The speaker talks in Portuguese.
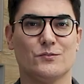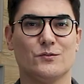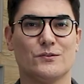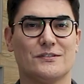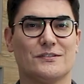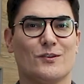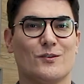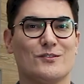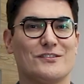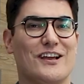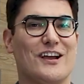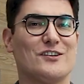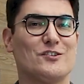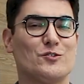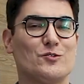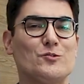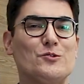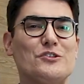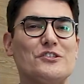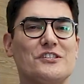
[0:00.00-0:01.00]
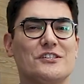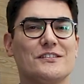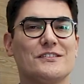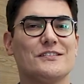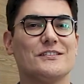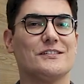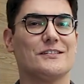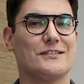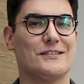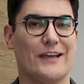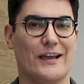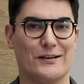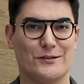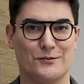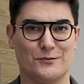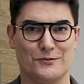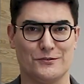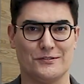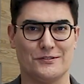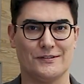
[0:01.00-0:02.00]
nos seus ajustes
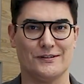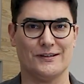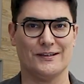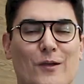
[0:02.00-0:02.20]
estéticos?